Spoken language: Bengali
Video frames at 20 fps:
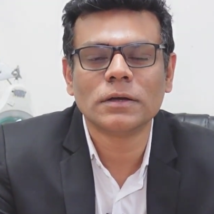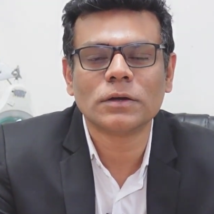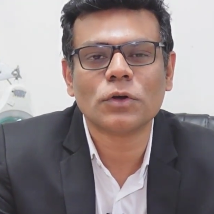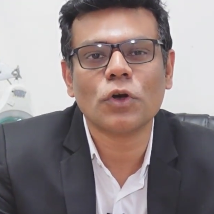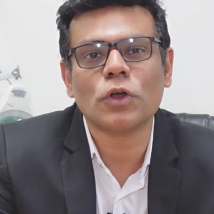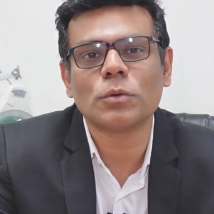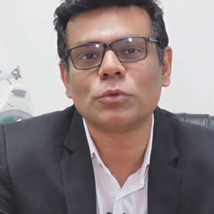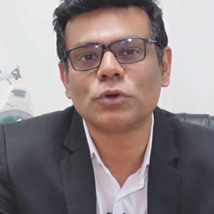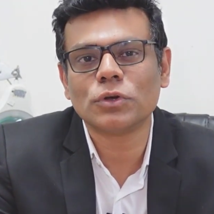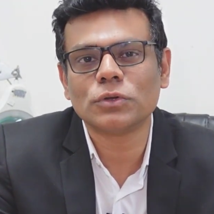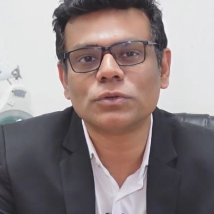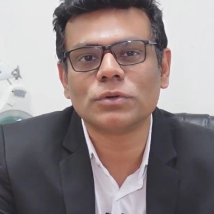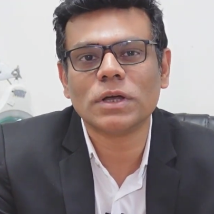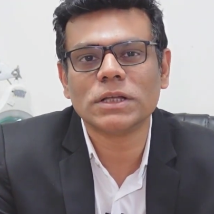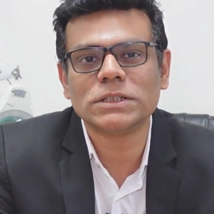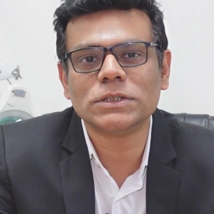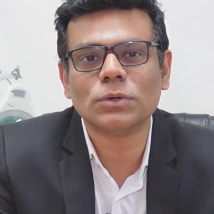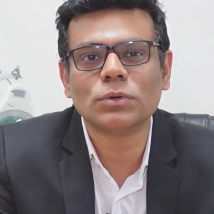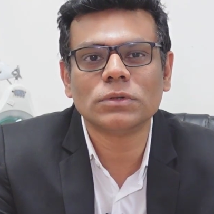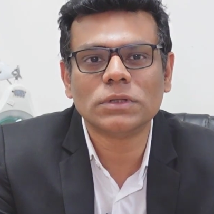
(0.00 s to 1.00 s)
কর্মরত
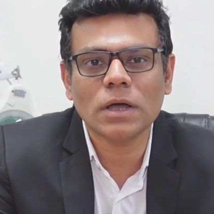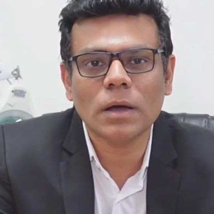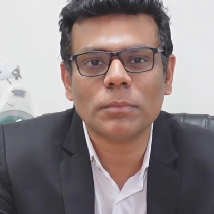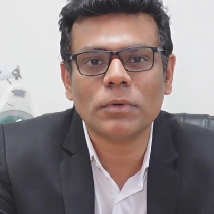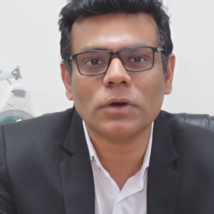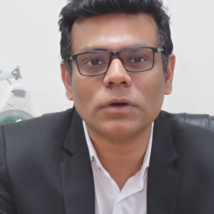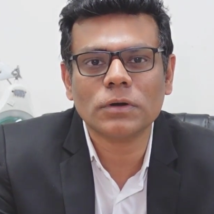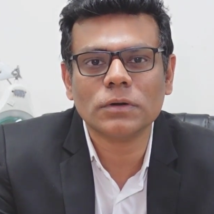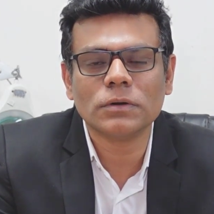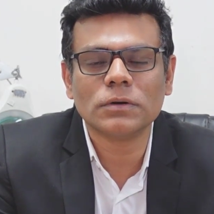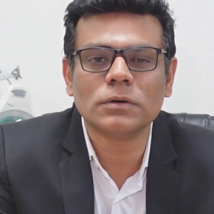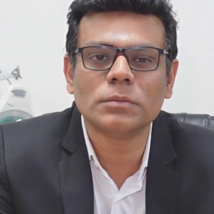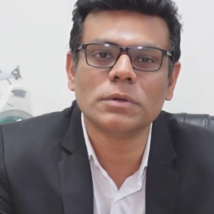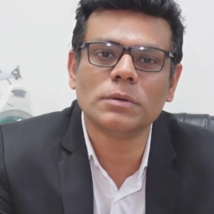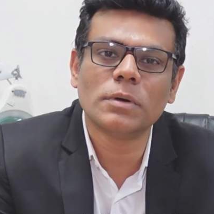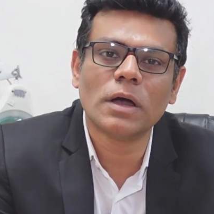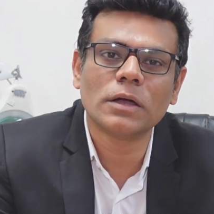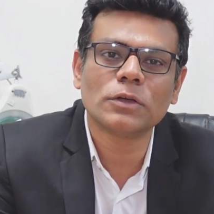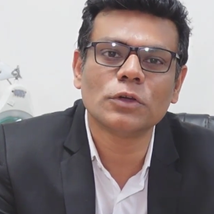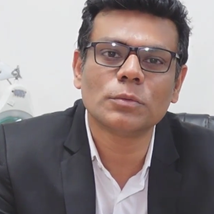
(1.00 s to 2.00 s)
আছি অধ্যাপক ও
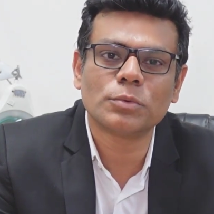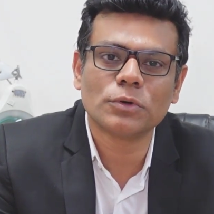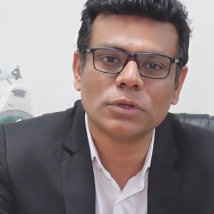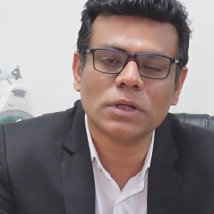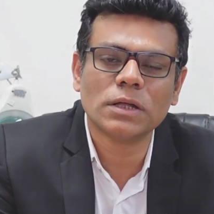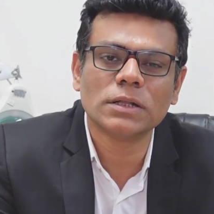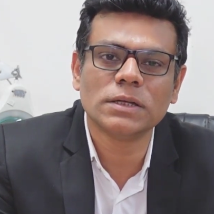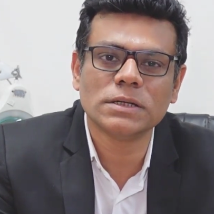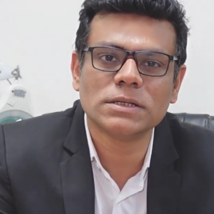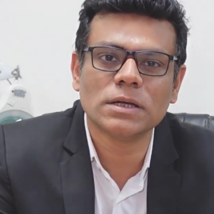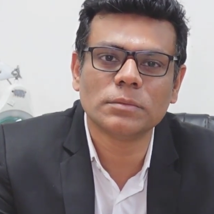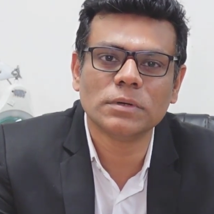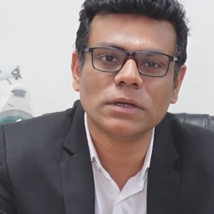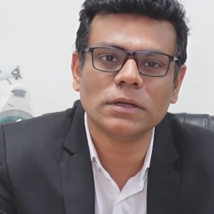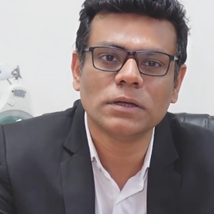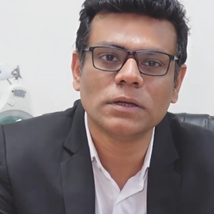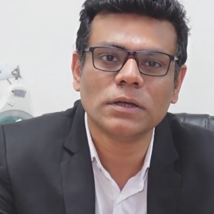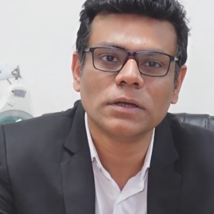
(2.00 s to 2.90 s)
বিভাগীয় প্রধান হিসেবে